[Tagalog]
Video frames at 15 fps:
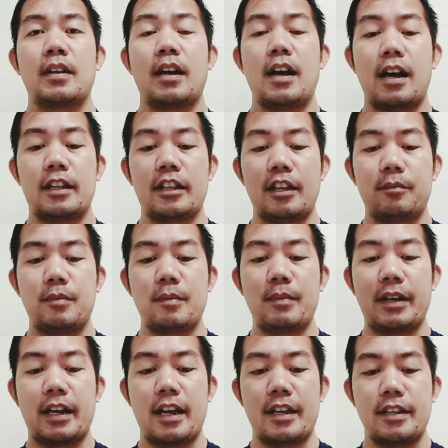at
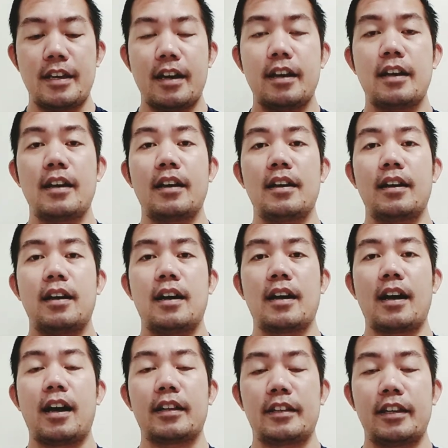ibibigay niya
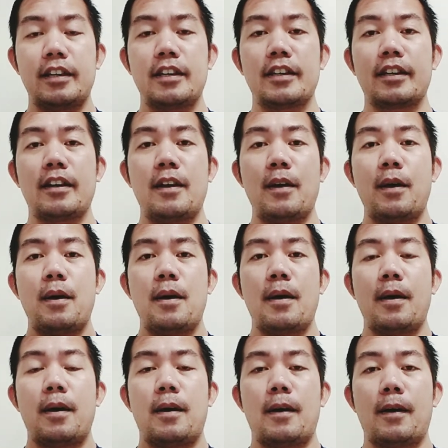ang ating
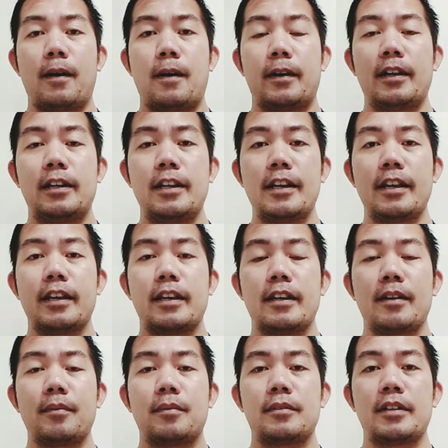uh,
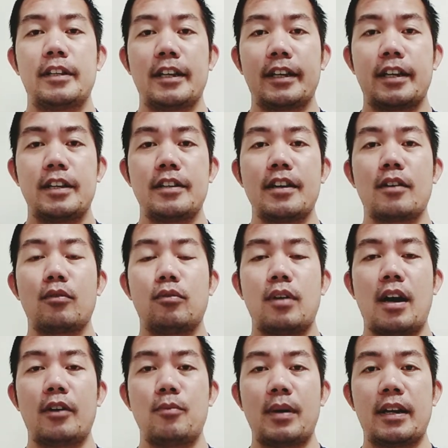hiling, didinggin niya kung
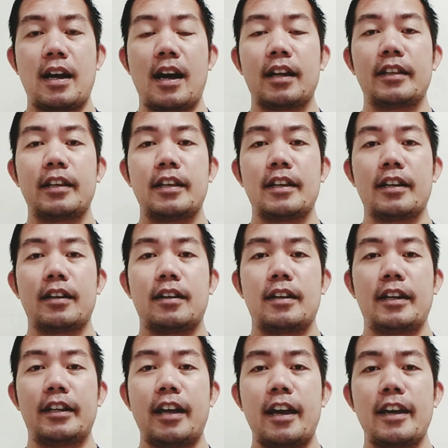ano man ang ating uh,
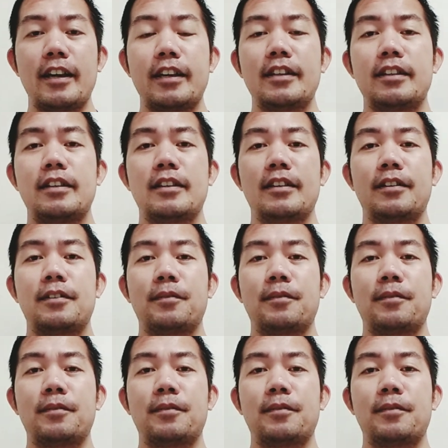hinain